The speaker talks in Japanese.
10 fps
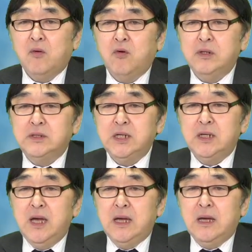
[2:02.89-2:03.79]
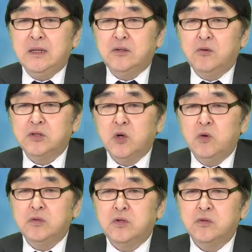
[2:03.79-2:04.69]
弧いち、東
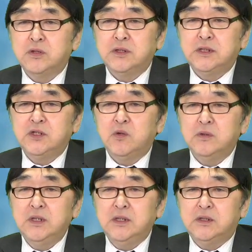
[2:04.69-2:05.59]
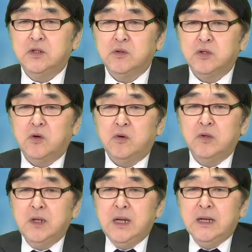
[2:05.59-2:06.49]
証グロース市場に上場。
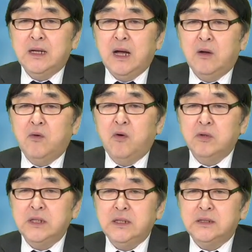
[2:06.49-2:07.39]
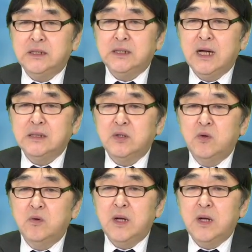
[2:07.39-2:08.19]
括弧に、時価総